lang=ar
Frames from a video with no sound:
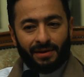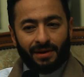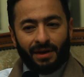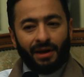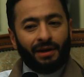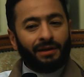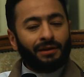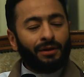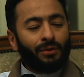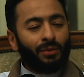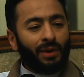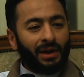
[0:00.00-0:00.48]

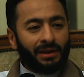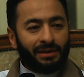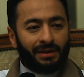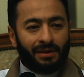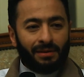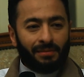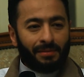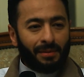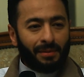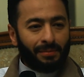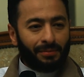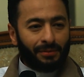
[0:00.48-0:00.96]
احنا
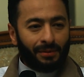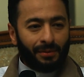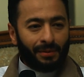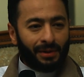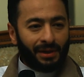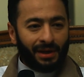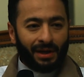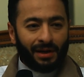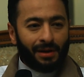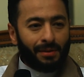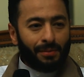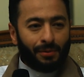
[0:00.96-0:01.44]
لوحدنا ما بدو...
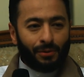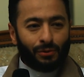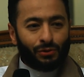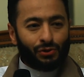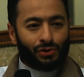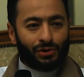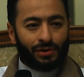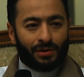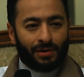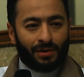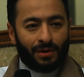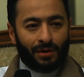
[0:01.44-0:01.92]
يعني انا ما
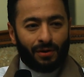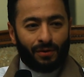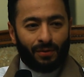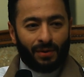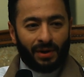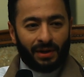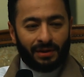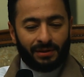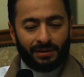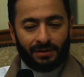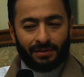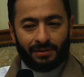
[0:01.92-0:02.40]
باخدش القرار
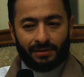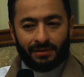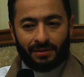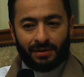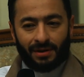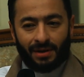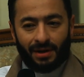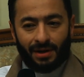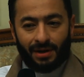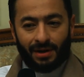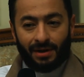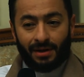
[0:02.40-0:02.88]
لوحدي
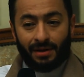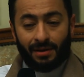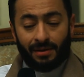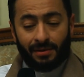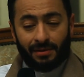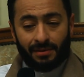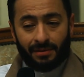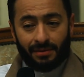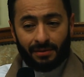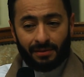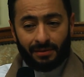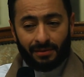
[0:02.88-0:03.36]
انا
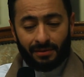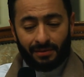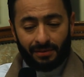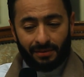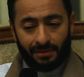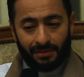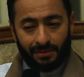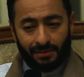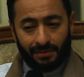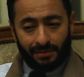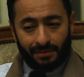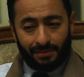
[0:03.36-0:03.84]

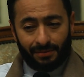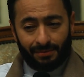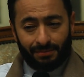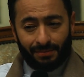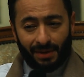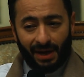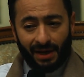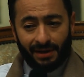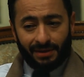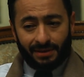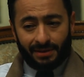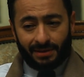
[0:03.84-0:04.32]

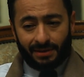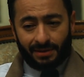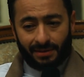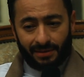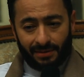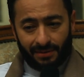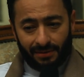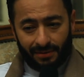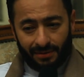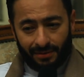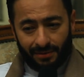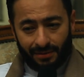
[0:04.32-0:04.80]

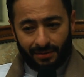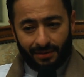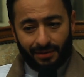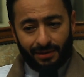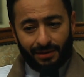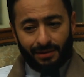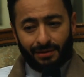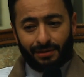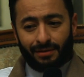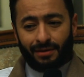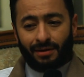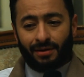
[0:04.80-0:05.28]
بحس
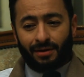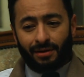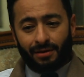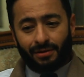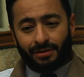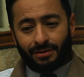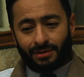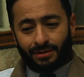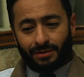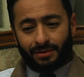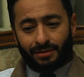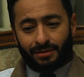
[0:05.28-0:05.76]
ان
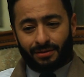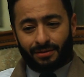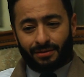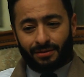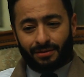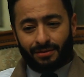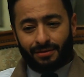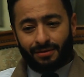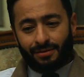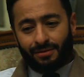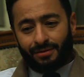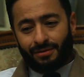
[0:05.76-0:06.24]
خلاص
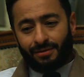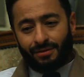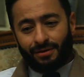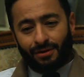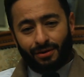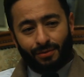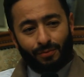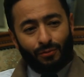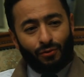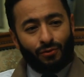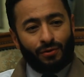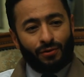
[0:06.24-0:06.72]

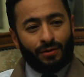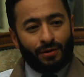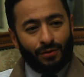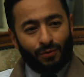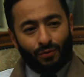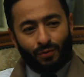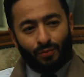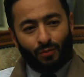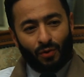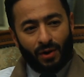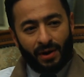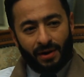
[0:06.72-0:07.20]
المخرج
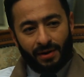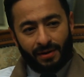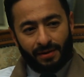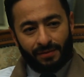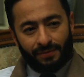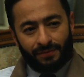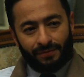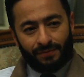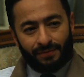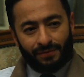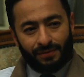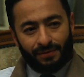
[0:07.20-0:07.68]

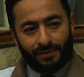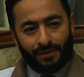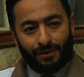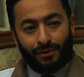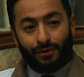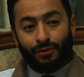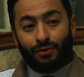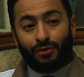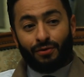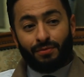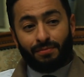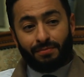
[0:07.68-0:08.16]
والمؤلف
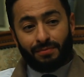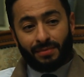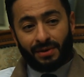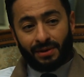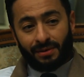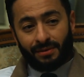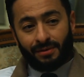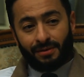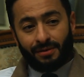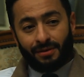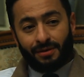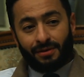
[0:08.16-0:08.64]
اللي هم
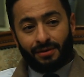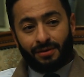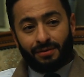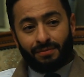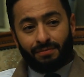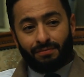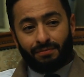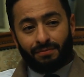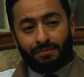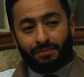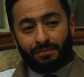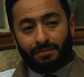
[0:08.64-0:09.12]

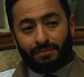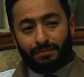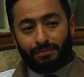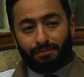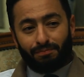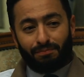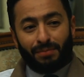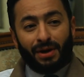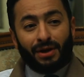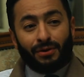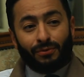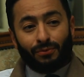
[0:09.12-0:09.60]

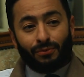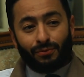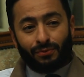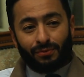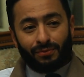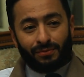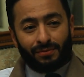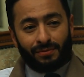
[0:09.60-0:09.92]
بنوا